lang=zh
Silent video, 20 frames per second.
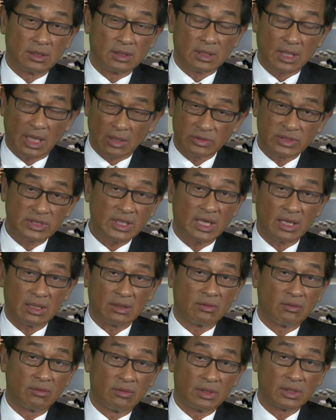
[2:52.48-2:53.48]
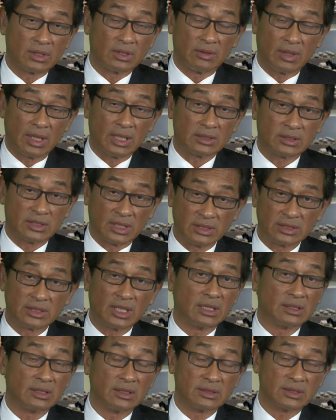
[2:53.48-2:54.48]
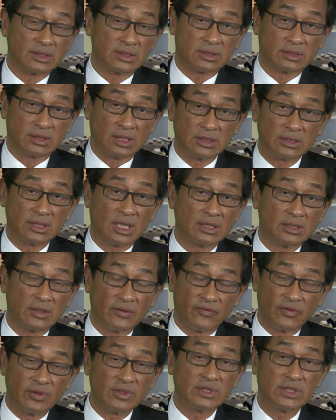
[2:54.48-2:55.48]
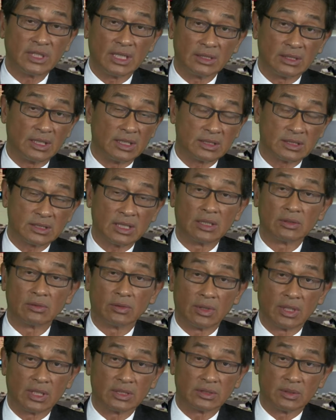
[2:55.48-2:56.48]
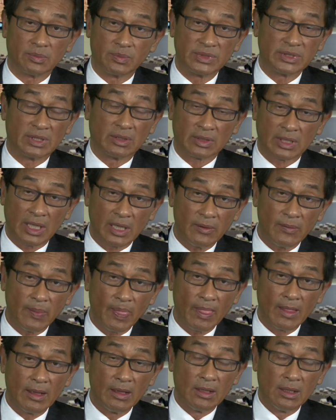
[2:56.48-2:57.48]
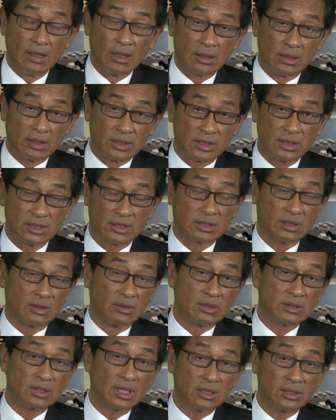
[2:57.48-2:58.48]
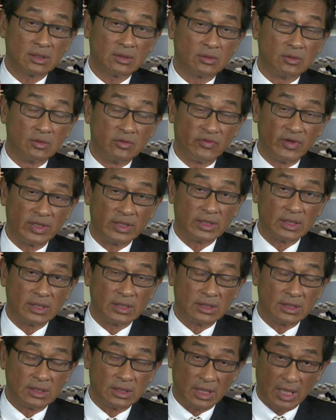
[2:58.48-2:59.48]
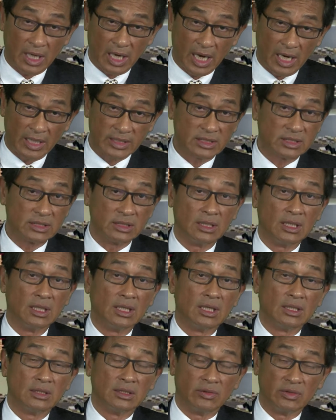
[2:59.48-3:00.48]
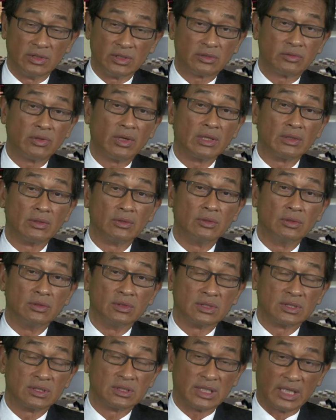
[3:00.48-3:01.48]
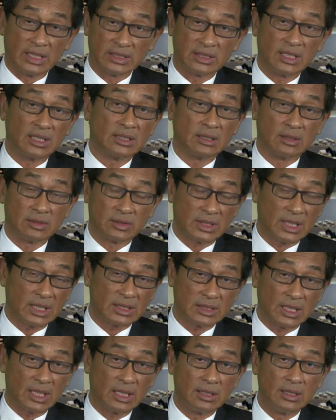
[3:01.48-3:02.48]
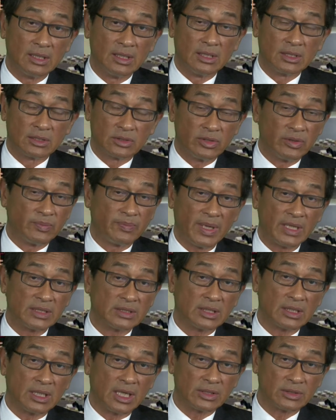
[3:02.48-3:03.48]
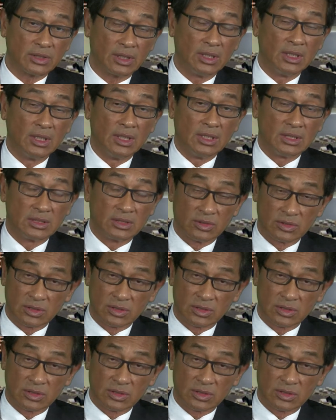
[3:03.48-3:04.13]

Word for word: 高价货的话，承担承担的风险也相对来说比较高。可是手头上的股份也还是有一段路才见到家乡，所以变成来说，就